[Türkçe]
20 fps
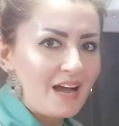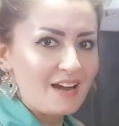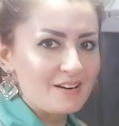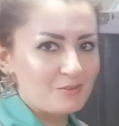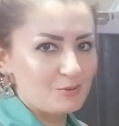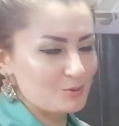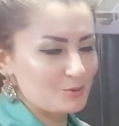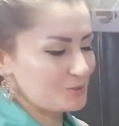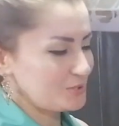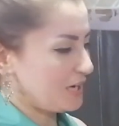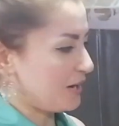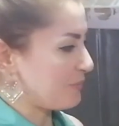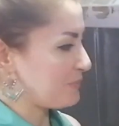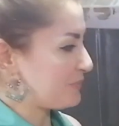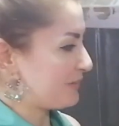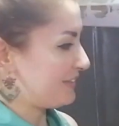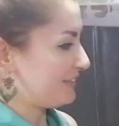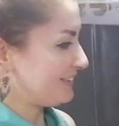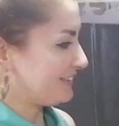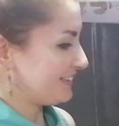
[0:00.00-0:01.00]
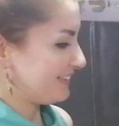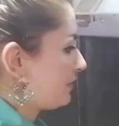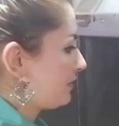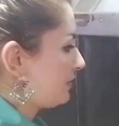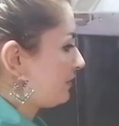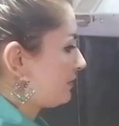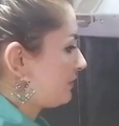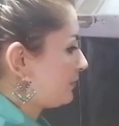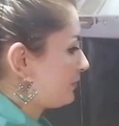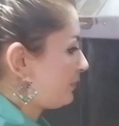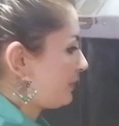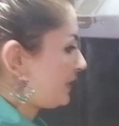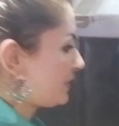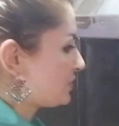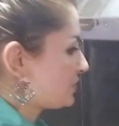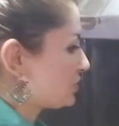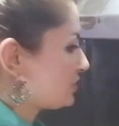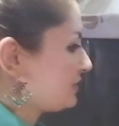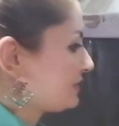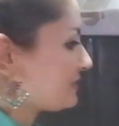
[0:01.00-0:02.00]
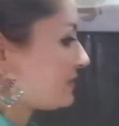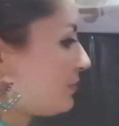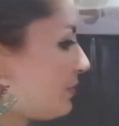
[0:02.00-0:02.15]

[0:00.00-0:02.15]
yani Özkan Bey. Bence de